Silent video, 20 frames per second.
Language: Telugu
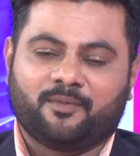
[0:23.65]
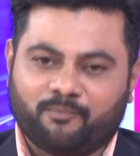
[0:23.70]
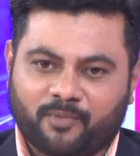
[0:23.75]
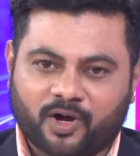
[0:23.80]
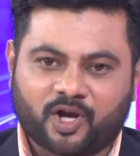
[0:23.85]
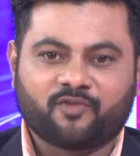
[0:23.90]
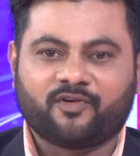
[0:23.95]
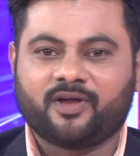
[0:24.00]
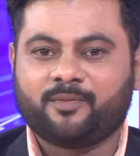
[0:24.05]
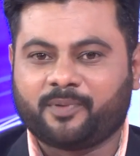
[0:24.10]

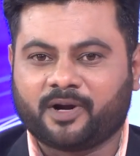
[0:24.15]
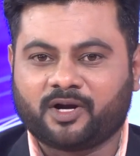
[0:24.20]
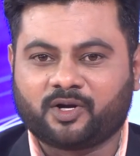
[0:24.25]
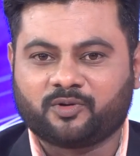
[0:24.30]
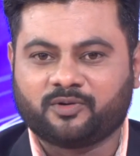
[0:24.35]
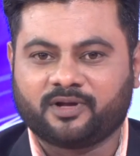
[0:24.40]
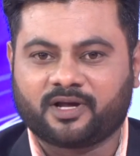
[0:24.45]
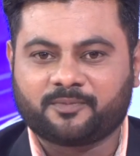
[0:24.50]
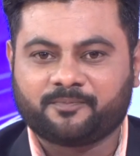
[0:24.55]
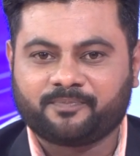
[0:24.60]
మరోవైపు
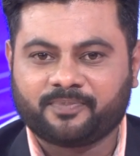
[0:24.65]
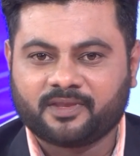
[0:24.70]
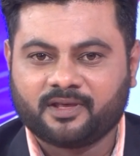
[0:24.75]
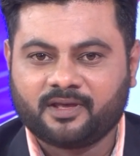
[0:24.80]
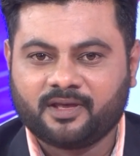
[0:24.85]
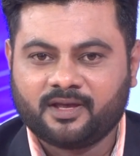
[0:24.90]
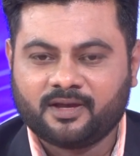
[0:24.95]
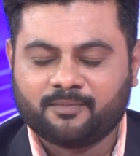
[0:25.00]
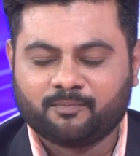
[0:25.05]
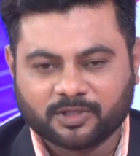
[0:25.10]
అంటున్నారు
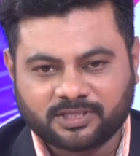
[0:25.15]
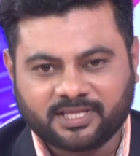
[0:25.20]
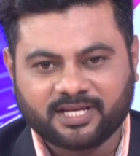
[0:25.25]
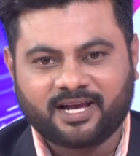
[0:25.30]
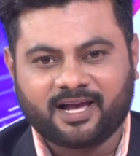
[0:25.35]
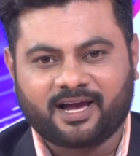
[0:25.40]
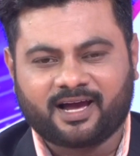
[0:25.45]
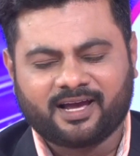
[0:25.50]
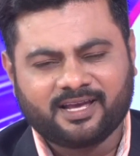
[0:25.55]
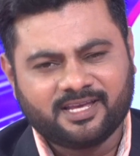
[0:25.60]

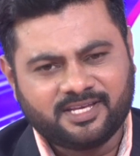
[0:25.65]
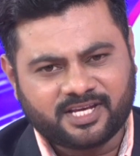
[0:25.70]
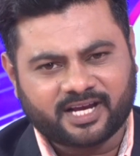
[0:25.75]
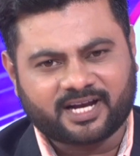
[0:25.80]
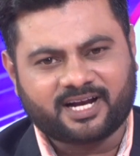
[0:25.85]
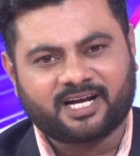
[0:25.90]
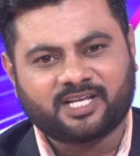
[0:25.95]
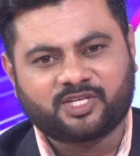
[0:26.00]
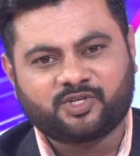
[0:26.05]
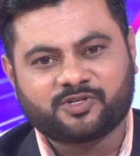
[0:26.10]
మొత్తంగా
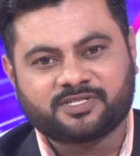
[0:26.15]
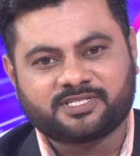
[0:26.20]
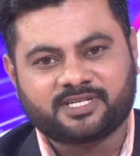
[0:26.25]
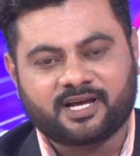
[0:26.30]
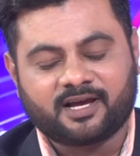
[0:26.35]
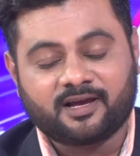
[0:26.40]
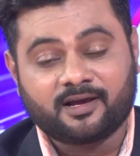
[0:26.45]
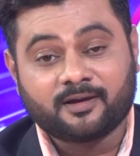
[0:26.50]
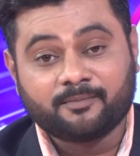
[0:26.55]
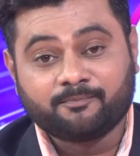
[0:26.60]
ఎక్కడ చూసినా